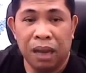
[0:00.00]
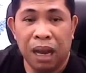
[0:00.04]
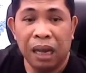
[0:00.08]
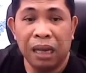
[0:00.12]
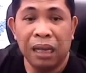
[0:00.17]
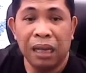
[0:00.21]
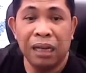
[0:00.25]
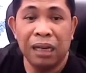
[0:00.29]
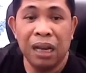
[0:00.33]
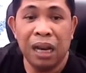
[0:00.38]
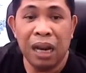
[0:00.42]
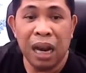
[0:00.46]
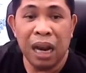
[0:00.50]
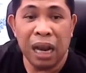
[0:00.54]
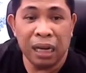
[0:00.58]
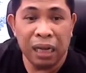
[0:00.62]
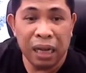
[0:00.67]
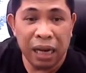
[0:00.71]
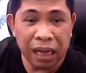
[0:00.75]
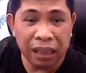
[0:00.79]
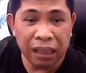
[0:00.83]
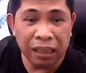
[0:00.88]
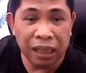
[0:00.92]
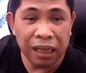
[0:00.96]
ang hindi lang
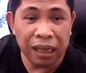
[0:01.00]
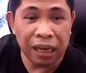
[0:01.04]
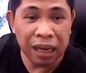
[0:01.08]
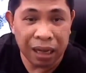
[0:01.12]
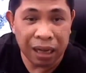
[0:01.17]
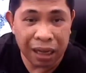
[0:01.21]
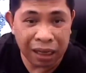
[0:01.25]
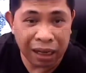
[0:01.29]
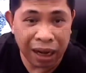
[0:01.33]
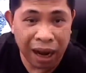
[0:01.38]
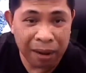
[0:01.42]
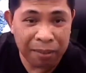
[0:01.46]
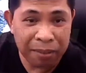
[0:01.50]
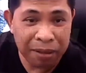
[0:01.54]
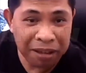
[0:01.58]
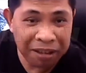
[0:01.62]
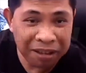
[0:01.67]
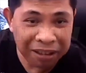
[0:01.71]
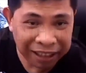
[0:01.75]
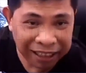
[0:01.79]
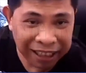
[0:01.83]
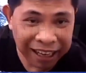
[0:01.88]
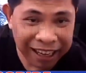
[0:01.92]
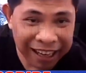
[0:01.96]
nila nirereklamo
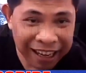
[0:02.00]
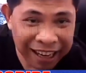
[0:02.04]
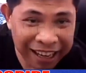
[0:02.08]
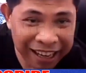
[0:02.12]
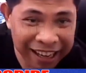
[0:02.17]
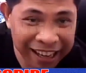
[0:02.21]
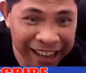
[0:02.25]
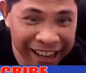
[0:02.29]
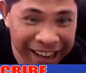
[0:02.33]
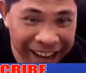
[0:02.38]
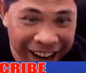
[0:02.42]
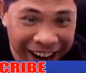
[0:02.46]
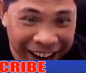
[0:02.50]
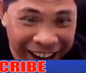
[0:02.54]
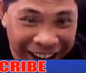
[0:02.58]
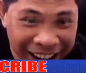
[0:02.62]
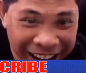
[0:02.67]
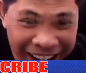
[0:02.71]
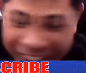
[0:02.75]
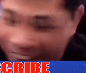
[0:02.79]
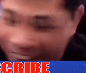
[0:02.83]
yung sarili nila.